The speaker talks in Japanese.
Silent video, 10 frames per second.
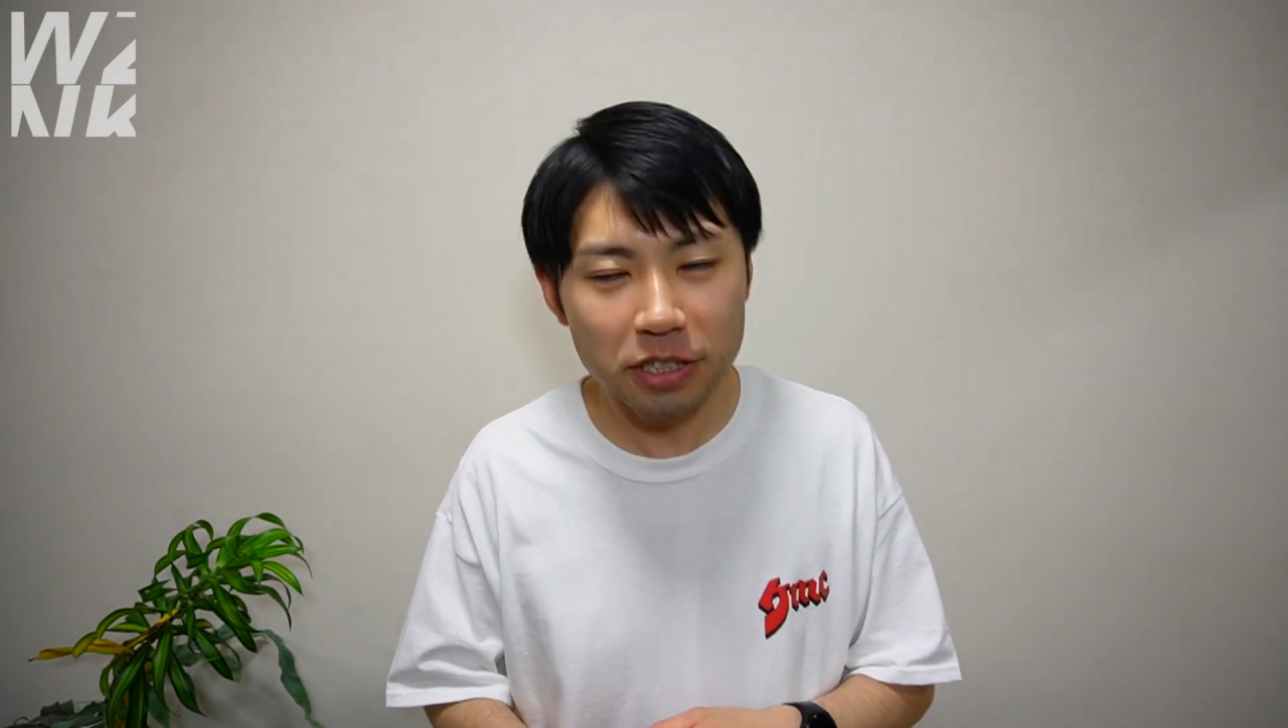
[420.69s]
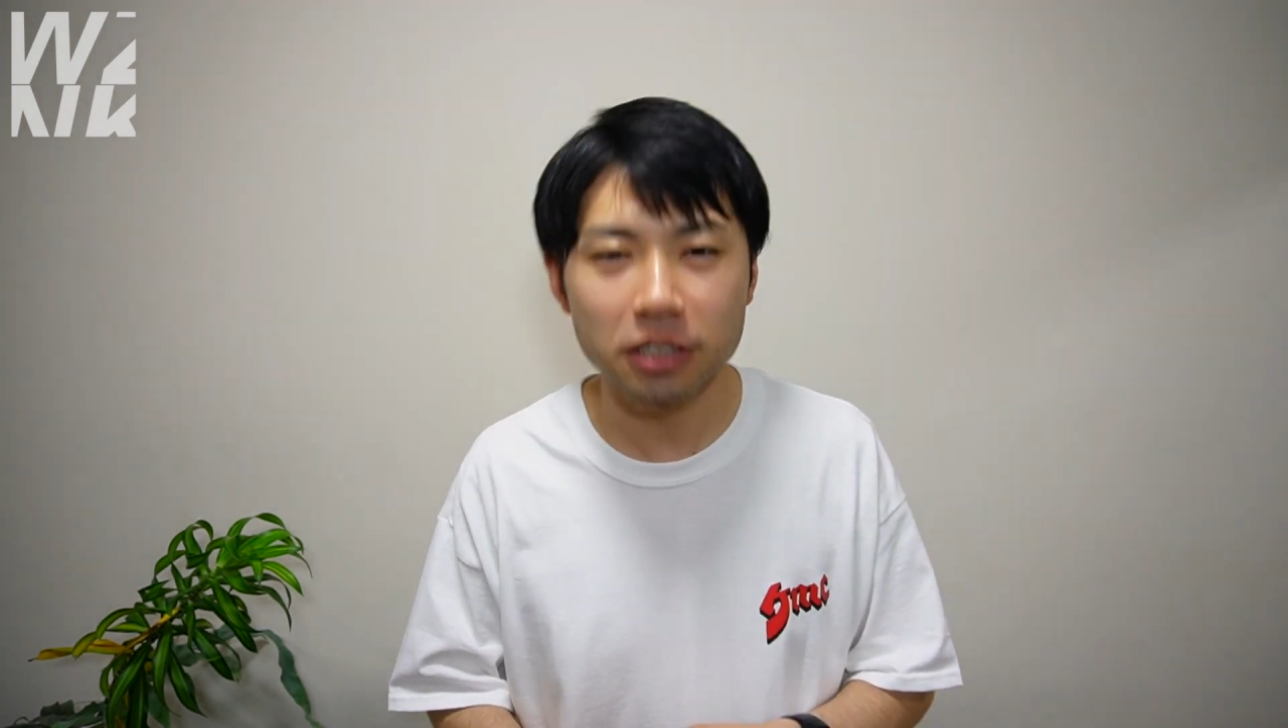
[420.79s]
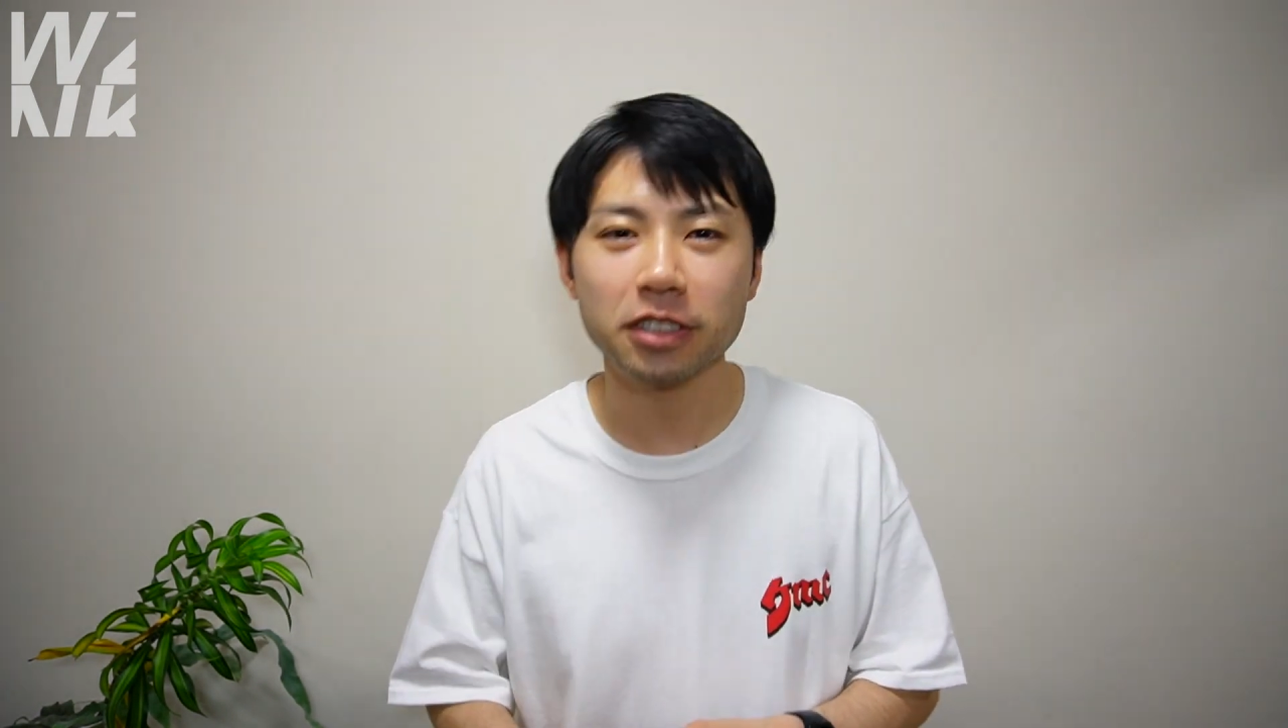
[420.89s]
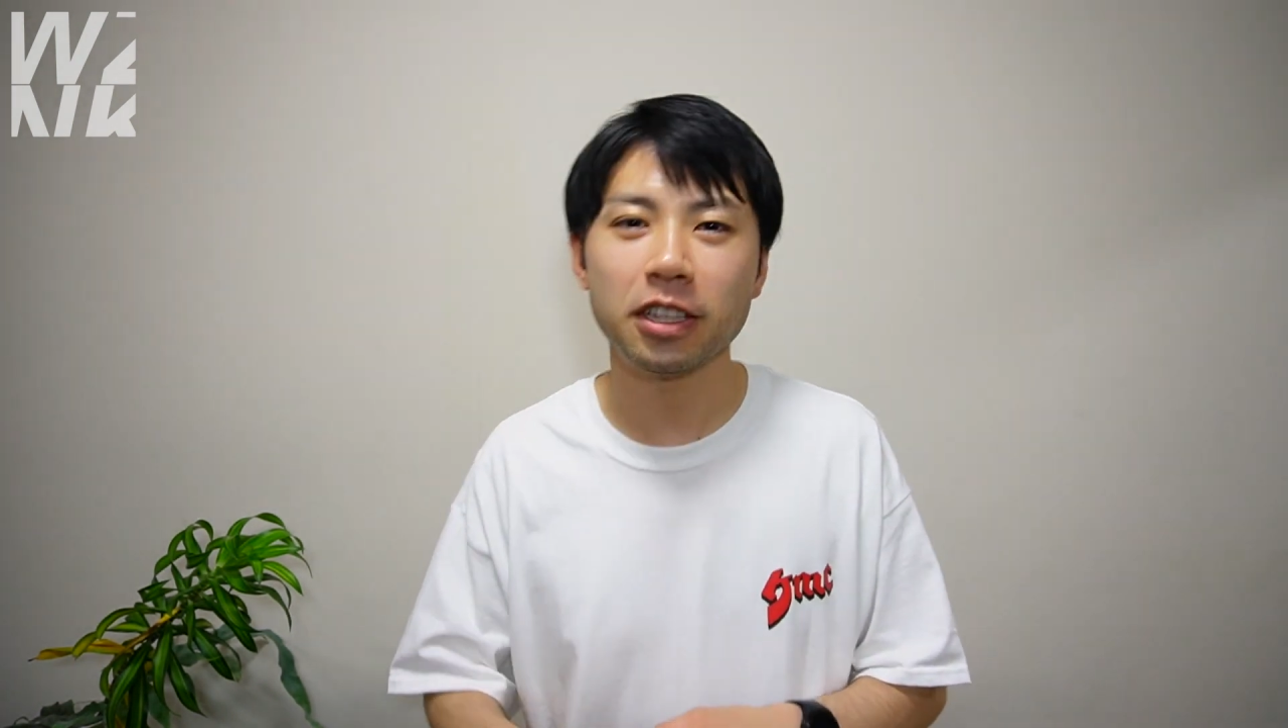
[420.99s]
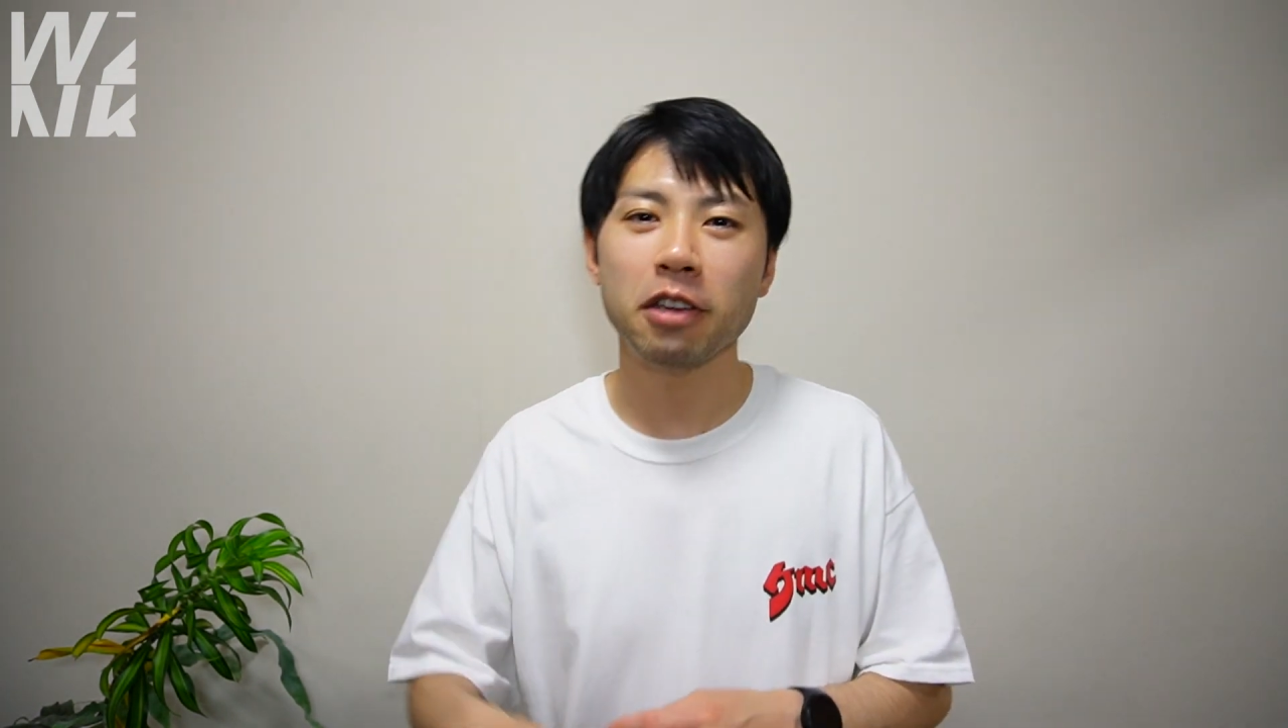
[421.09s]

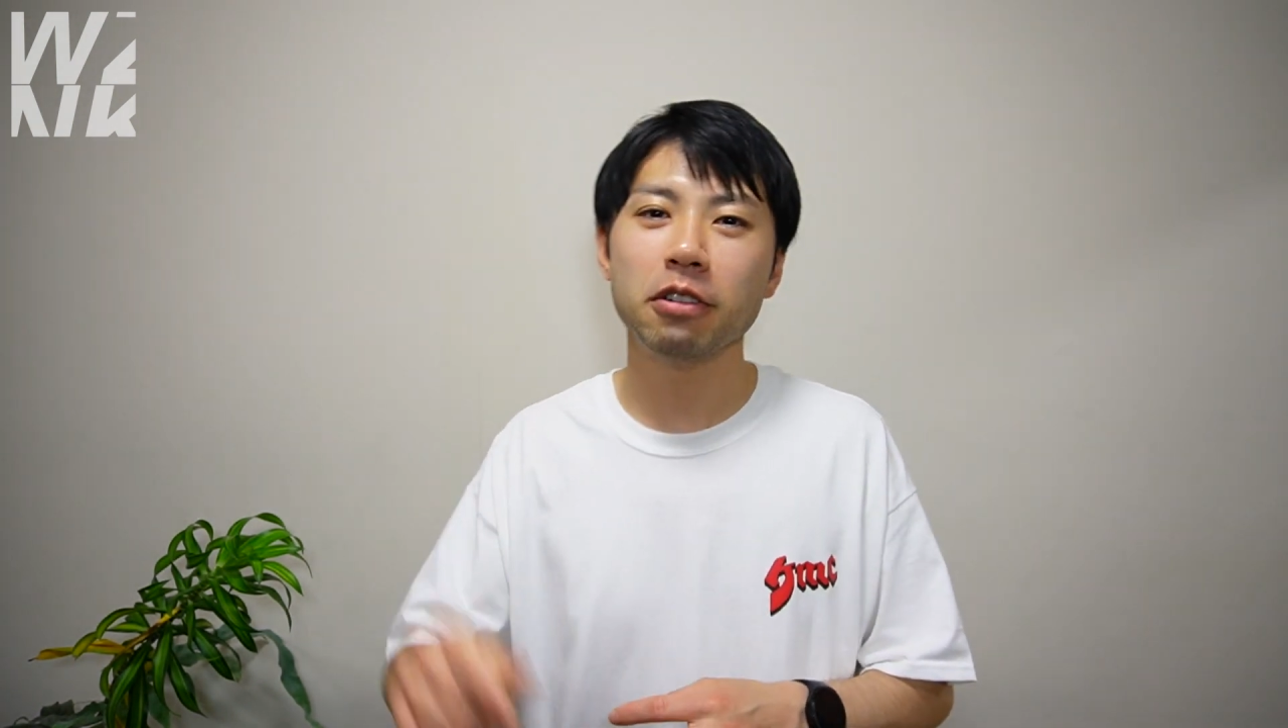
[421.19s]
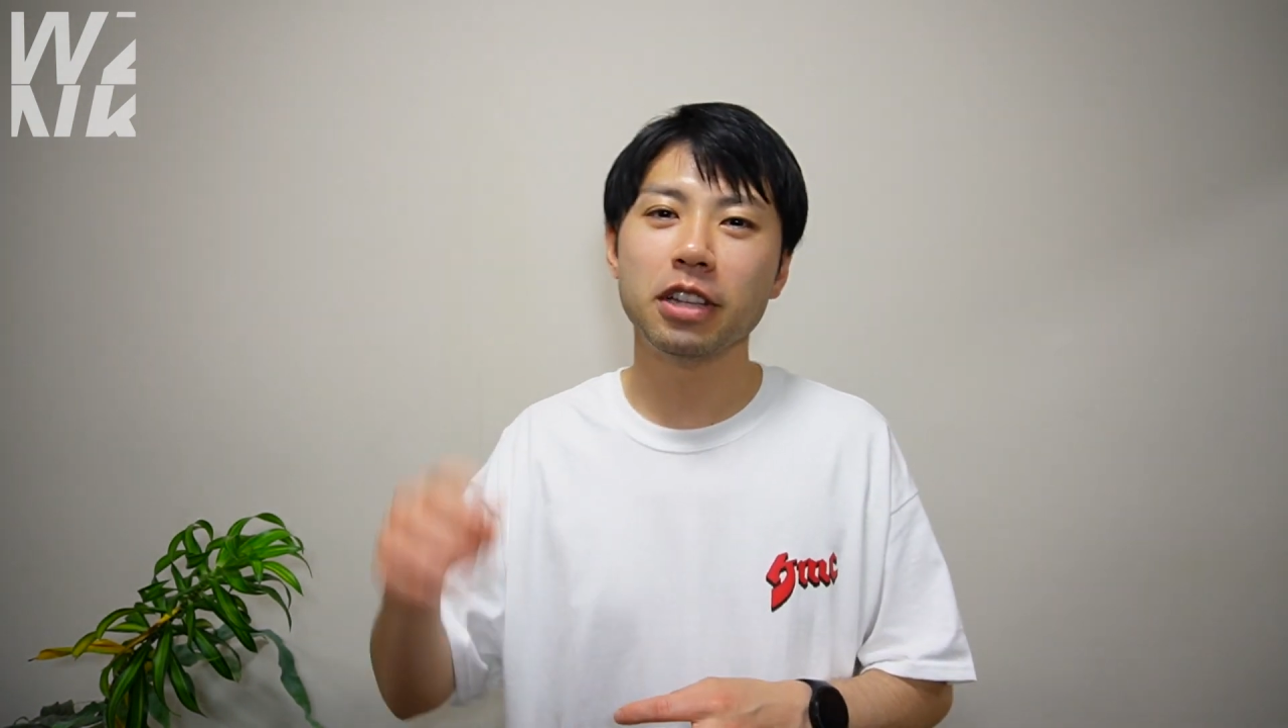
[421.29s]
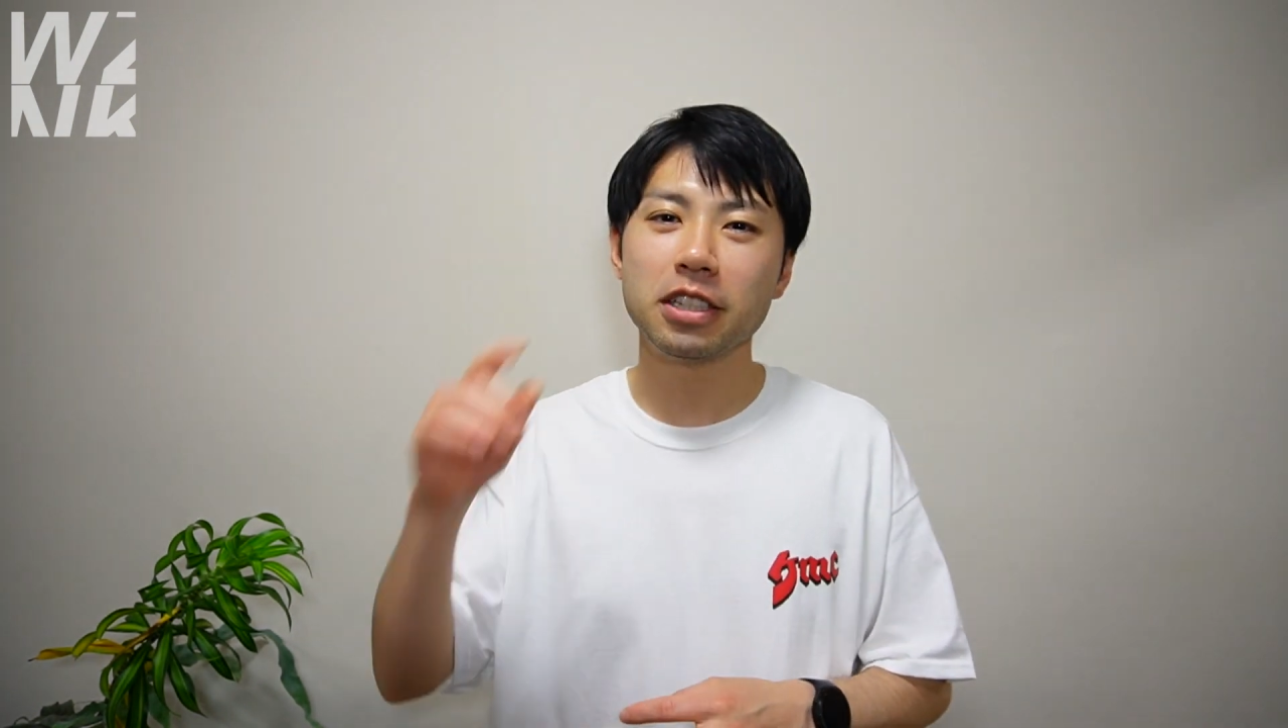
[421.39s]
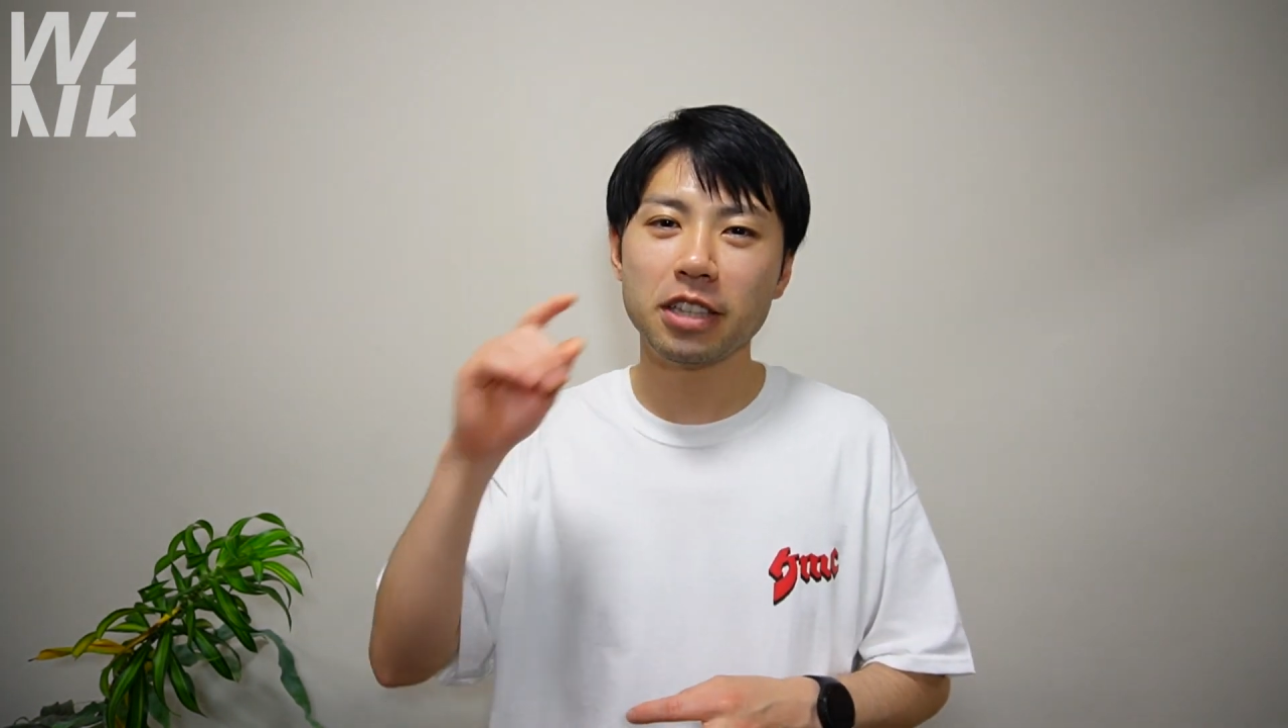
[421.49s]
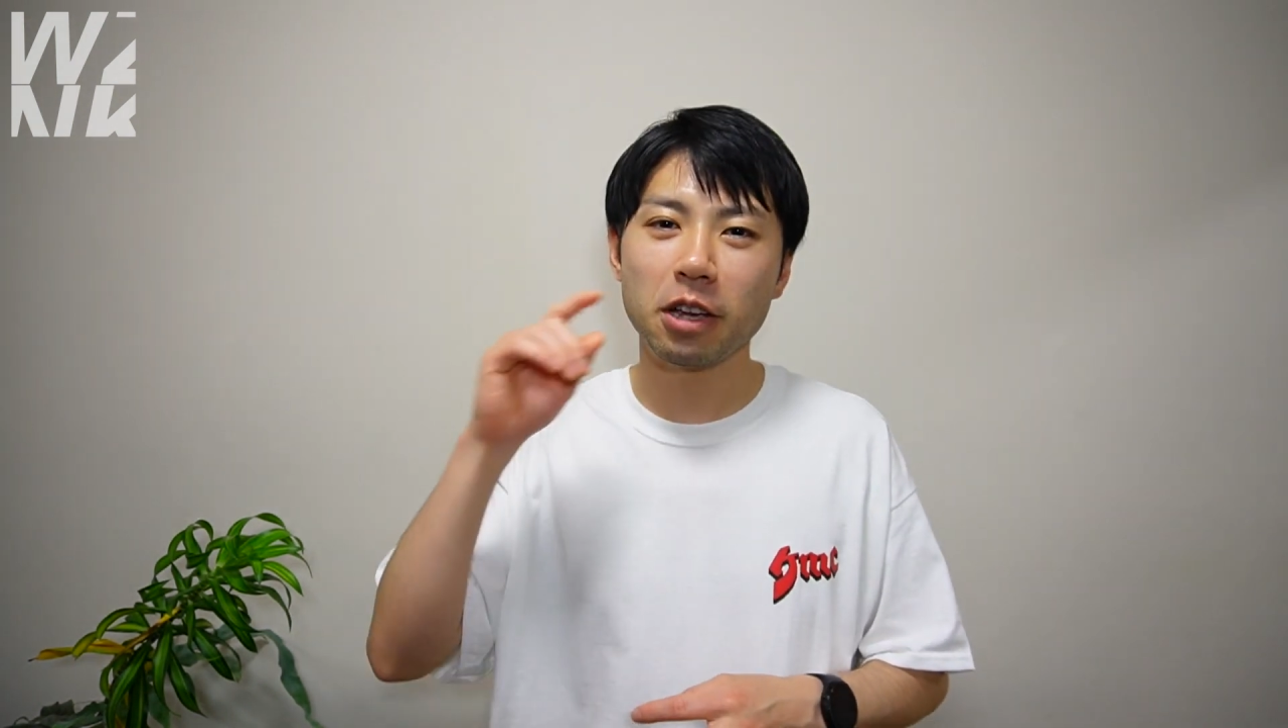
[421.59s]
すっていうです